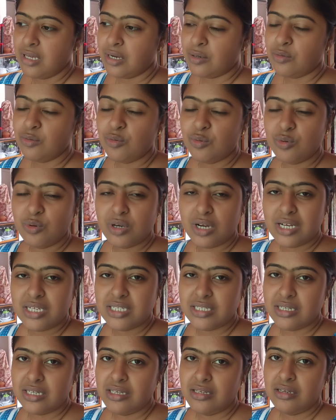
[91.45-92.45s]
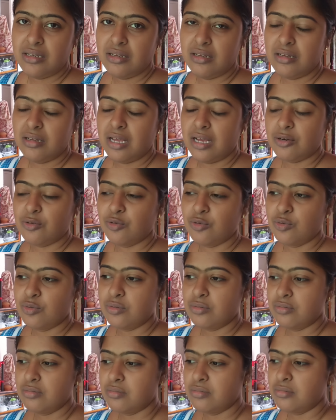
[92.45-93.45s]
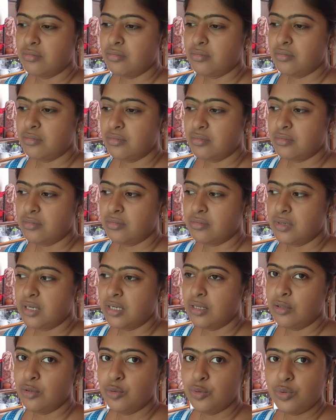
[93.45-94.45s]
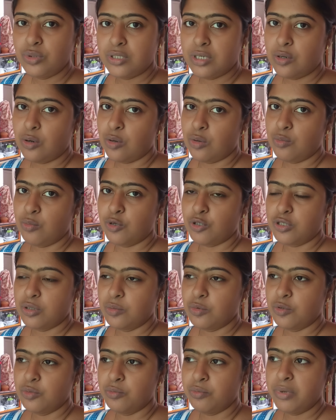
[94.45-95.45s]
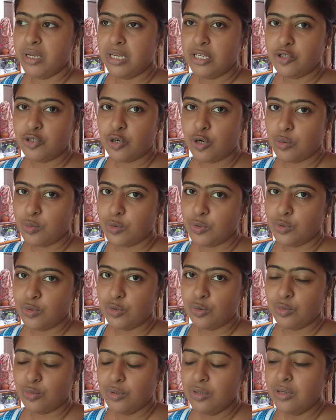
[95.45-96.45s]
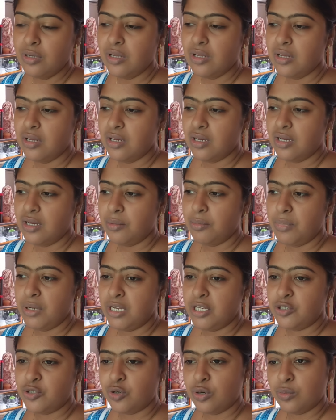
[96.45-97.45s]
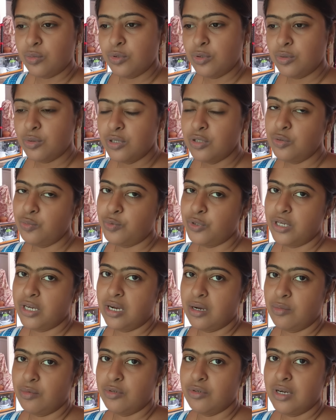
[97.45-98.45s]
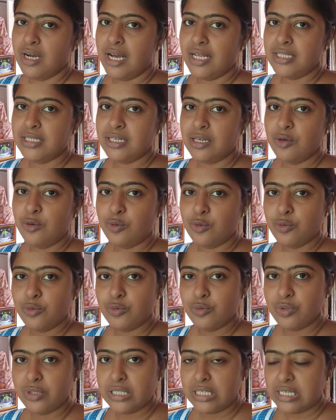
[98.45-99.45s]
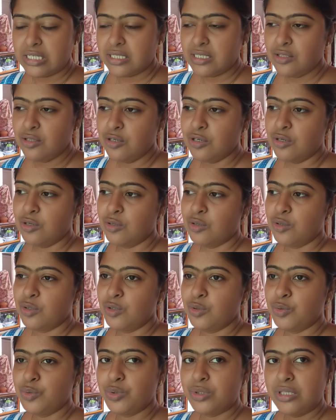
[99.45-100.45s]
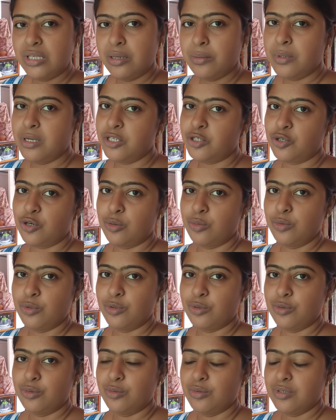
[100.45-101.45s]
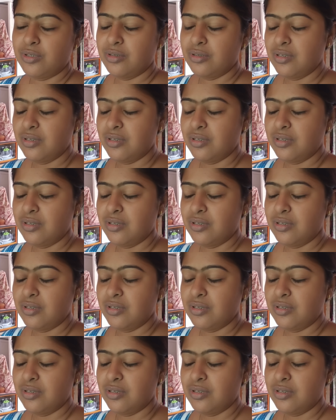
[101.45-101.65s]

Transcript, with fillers: এখন কোনো কাজ নেই এখন দুধটা গরম বসাবো বেলের শরবত করব। বেলের শরবত করে দুপুরে খাবো আজকে গরুর দুধ নিয়েছি তো ওই দুধ দিয়ে বেলের শরবত করব।